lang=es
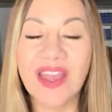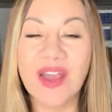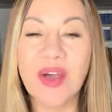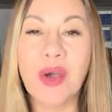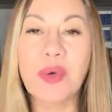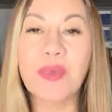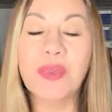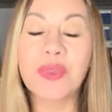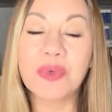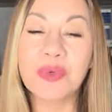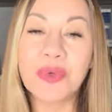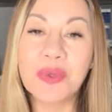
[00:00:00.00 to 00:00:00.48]

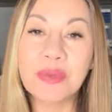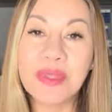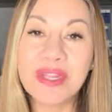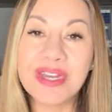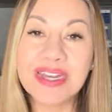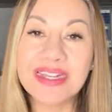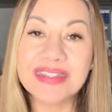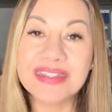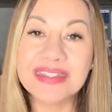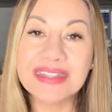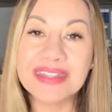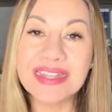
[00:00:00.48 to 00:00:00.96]
obtuve mi
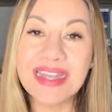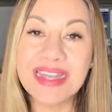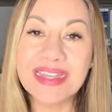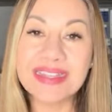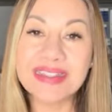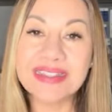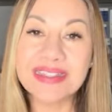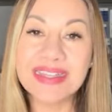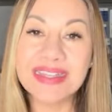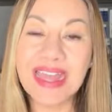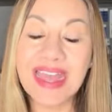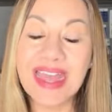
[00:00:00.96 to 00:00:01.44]

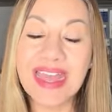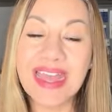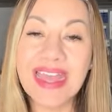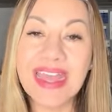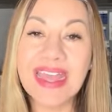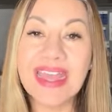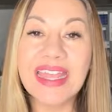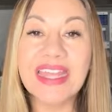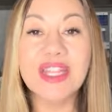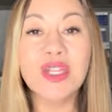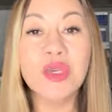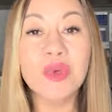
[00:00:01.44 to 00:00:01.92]
residencia
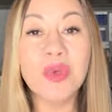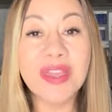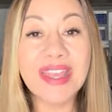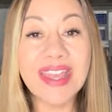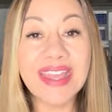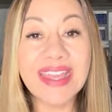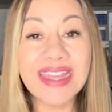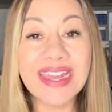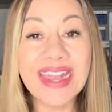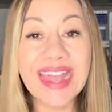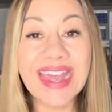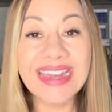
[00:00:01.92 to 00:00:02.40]
y tuve que
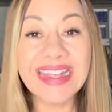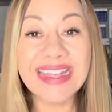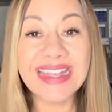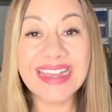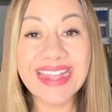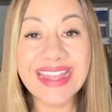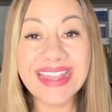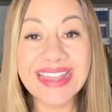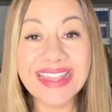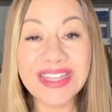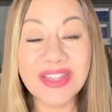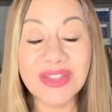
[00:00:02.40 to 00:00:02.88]
crear
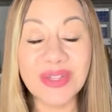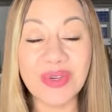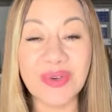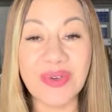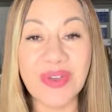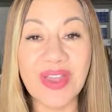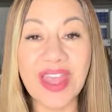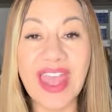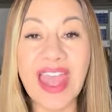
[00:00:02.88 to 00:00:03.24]
crédito.